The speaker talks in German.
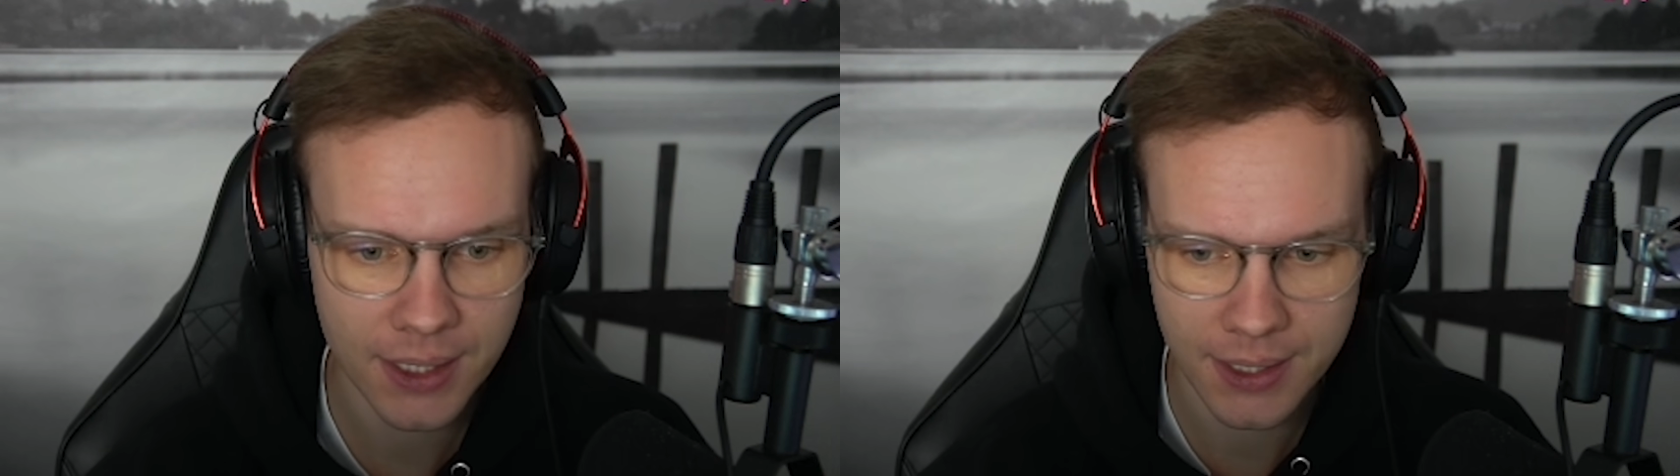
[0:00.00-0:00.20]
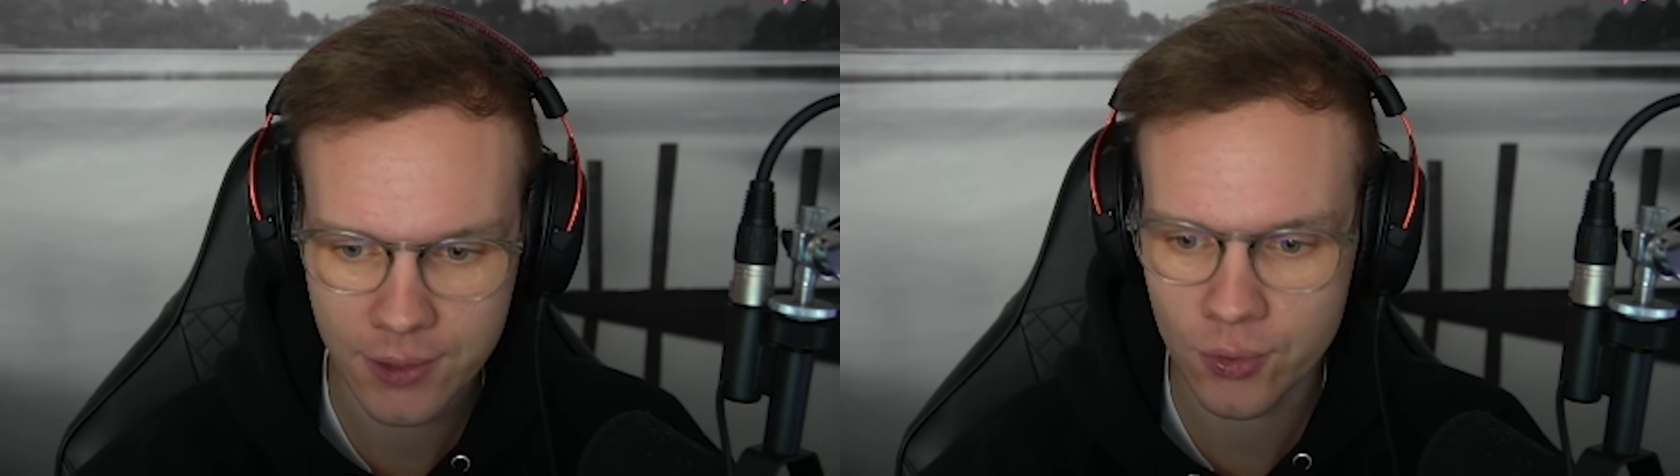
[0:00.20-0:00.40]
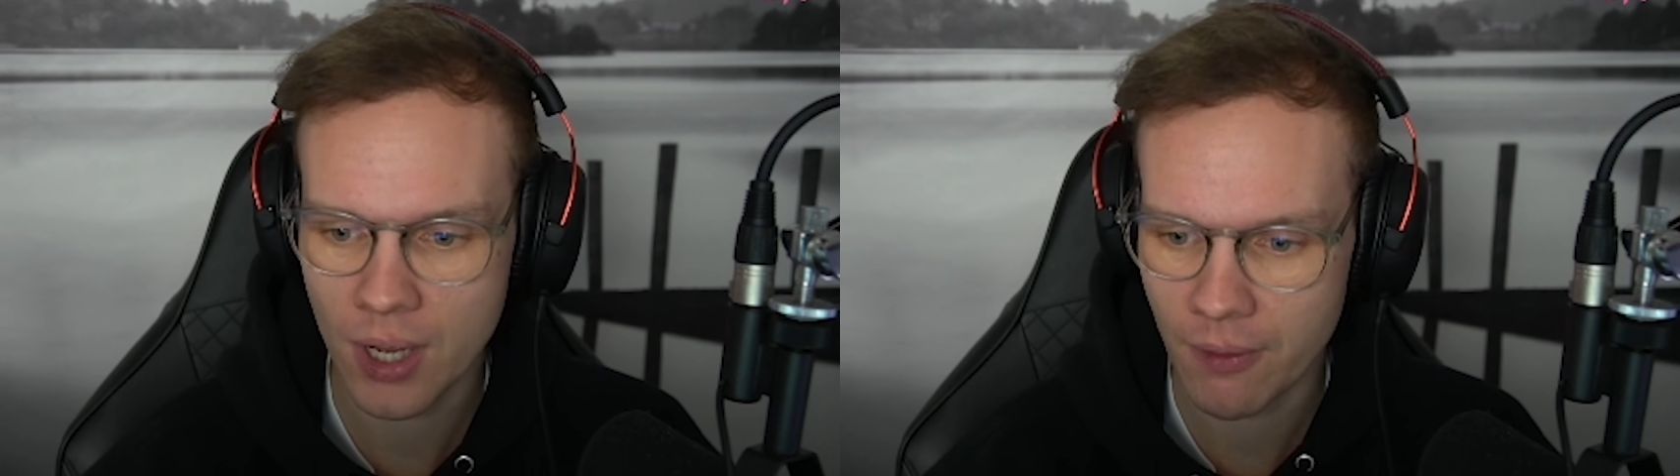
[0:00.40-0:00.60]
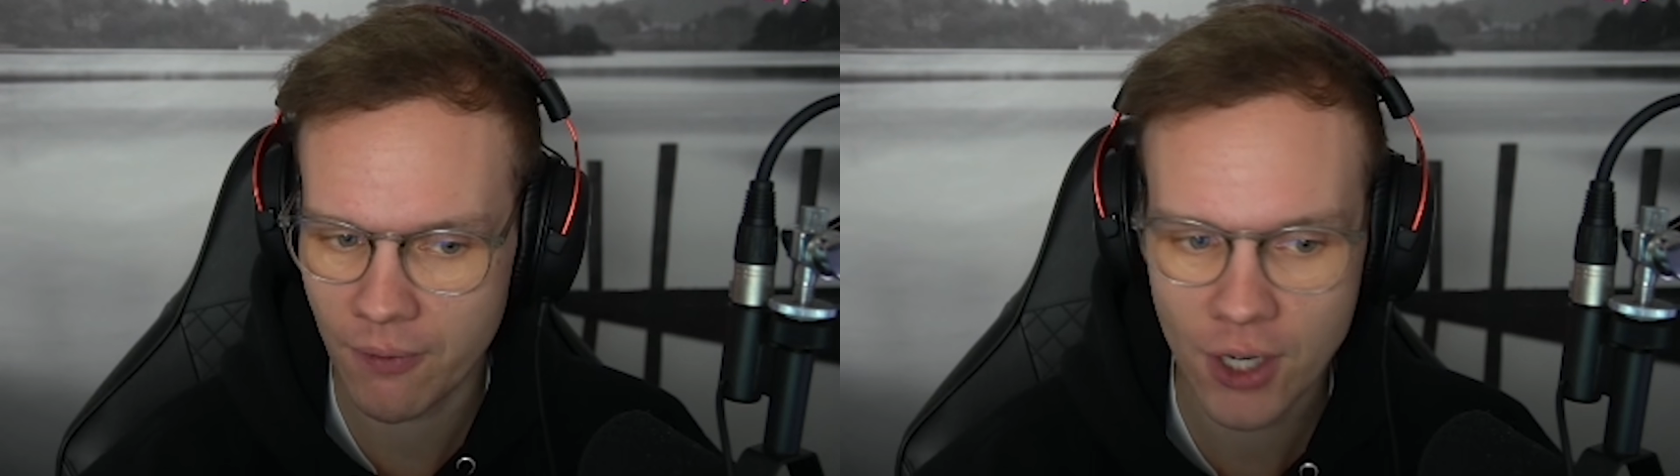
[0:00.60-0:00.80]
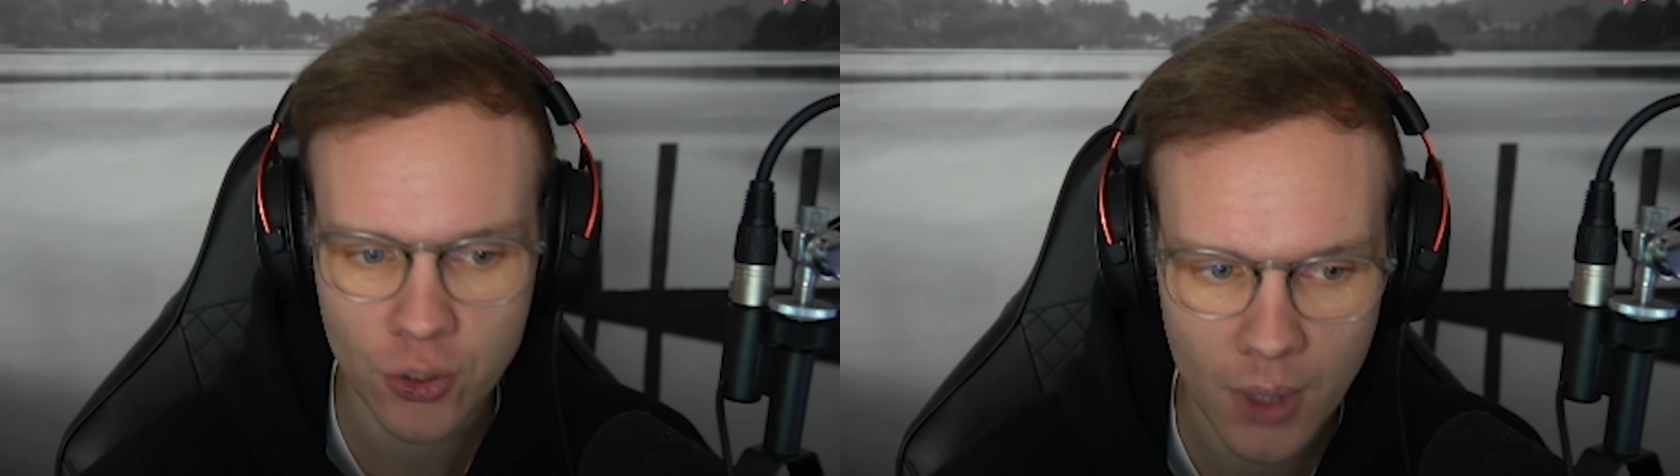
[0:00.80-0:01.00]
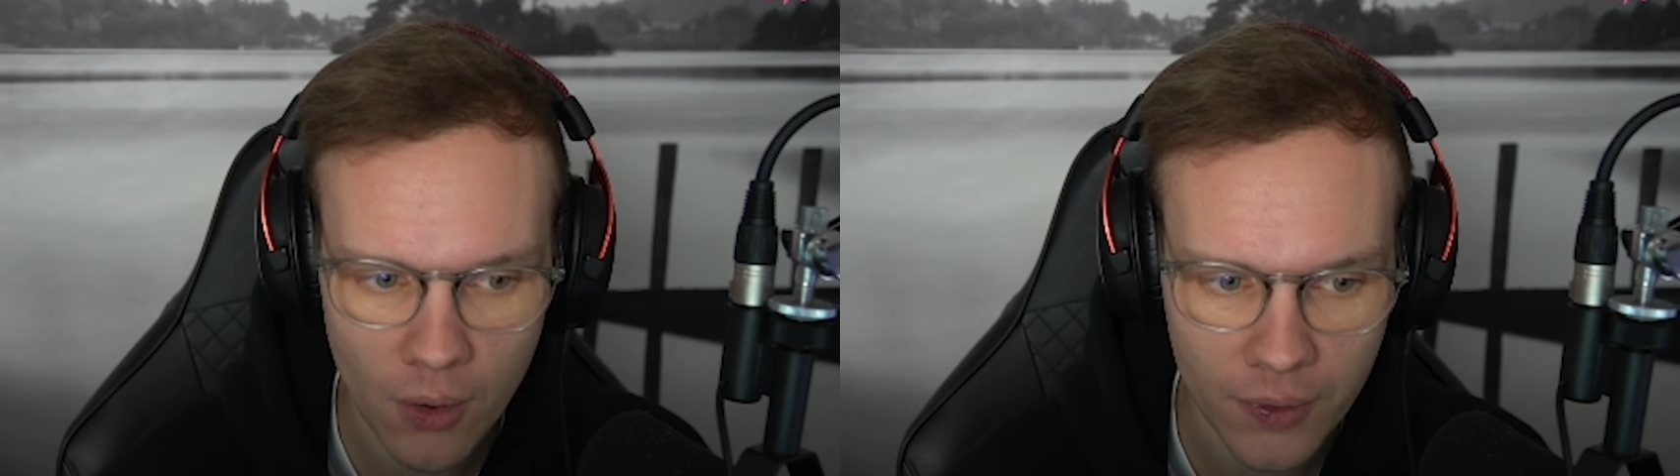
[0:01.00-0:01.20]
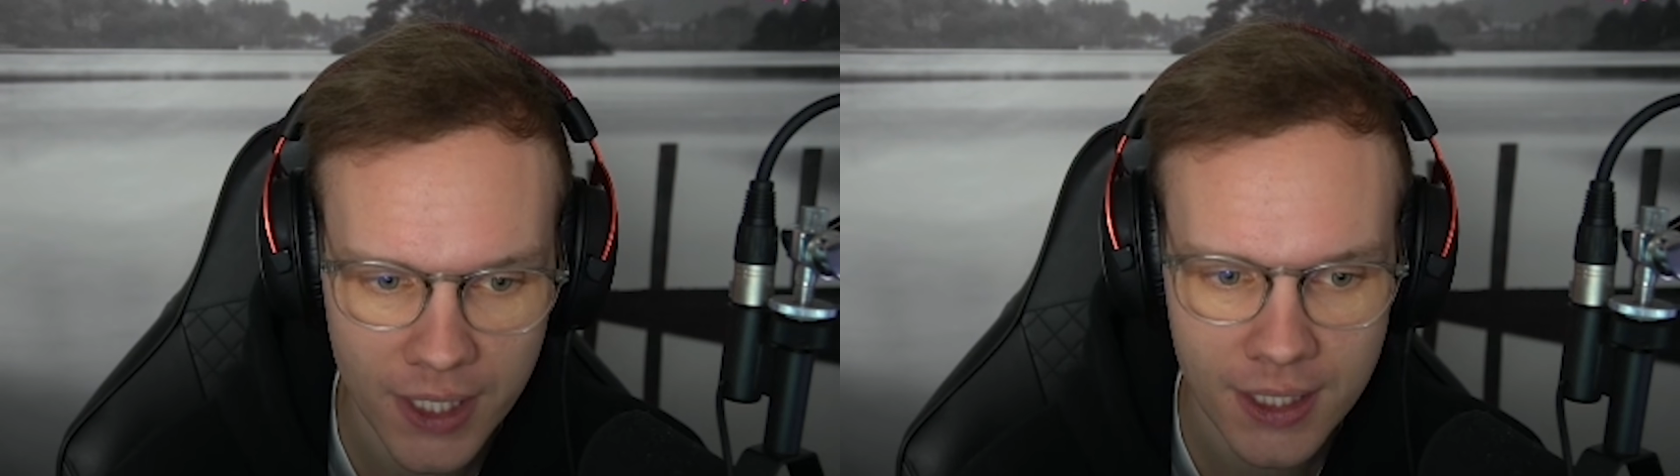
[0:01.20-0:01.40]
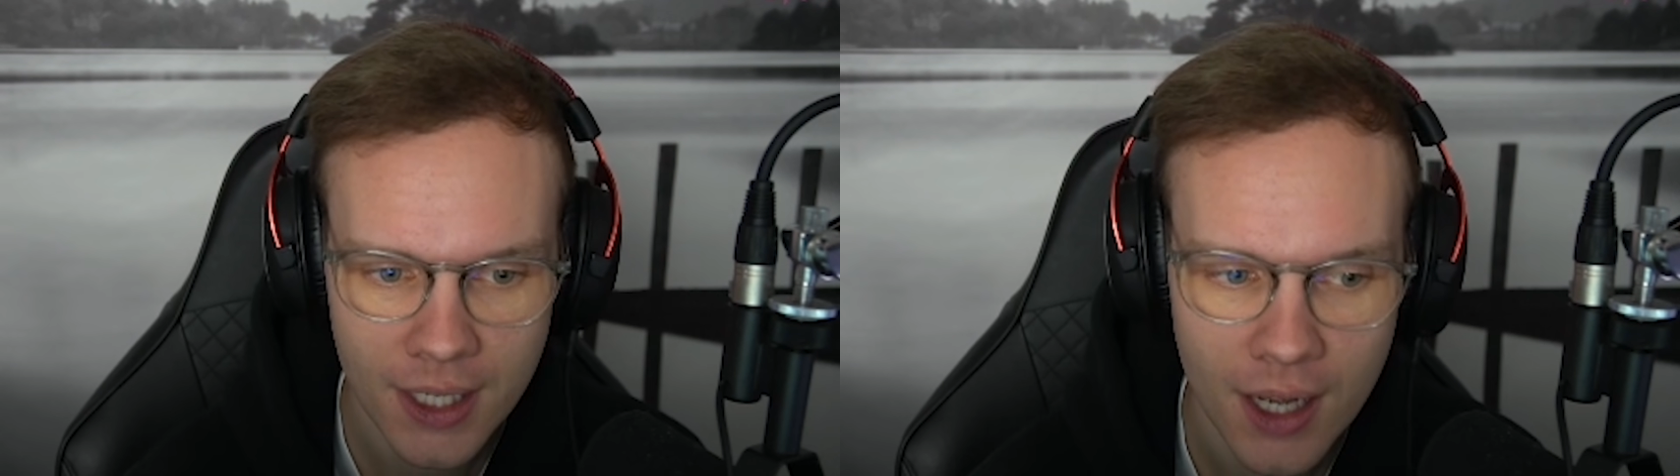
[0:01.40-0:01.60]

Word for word: dass die Tür einfach falsch rum aufgeht,